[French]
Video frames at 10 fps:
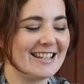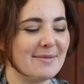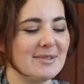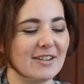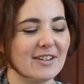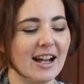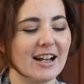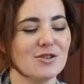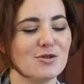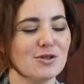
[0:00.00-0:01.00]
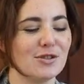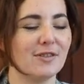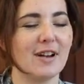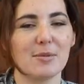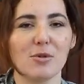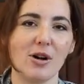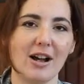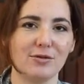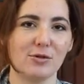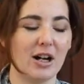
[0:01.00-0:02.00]
Ça me servira juste vaguement
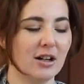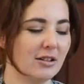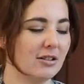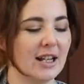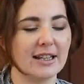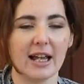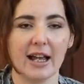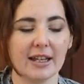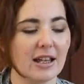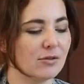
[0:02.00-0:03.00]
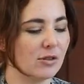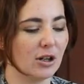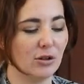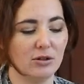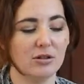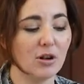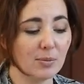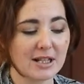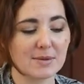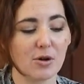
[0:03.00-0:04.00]
à voir euh, la taille, à voir euh,
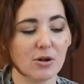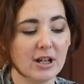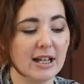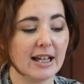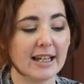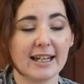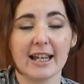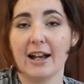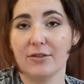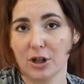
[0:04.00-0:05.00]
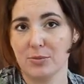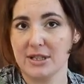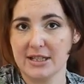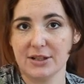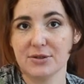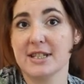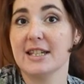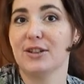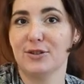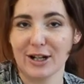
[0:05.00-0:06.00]
l'emplacement et à avoir une petite idée
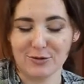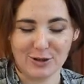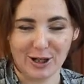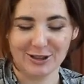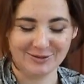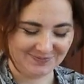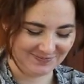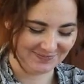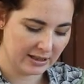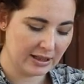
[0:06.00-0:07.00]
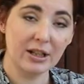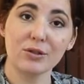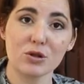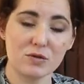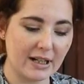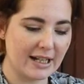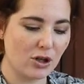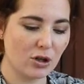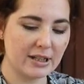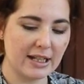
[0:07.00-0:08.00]
aussi de la couleur. Donc je vois que les
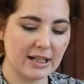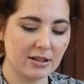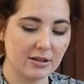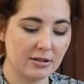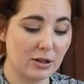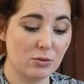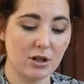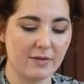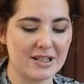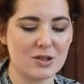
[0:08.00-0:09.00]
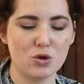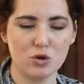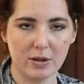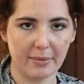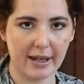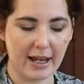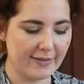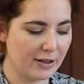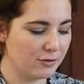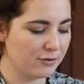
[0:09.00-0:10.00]
cornets, euh, la couleur va super bien
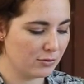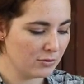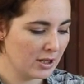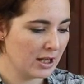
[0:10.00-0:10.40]
avec le fond.